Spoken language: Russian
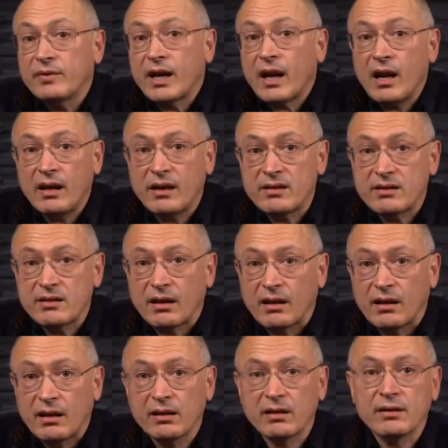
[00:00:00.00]
в реальности
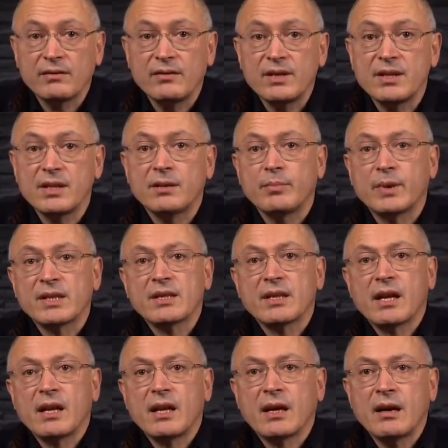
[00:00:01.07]
этот визит
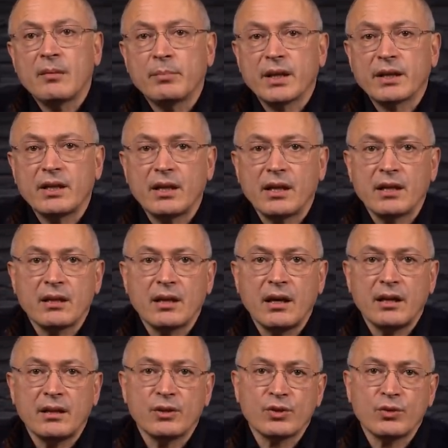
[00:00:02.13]
председателя Компартии
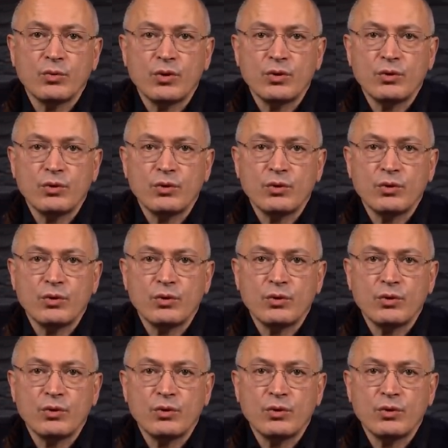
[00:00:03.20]
Китая не что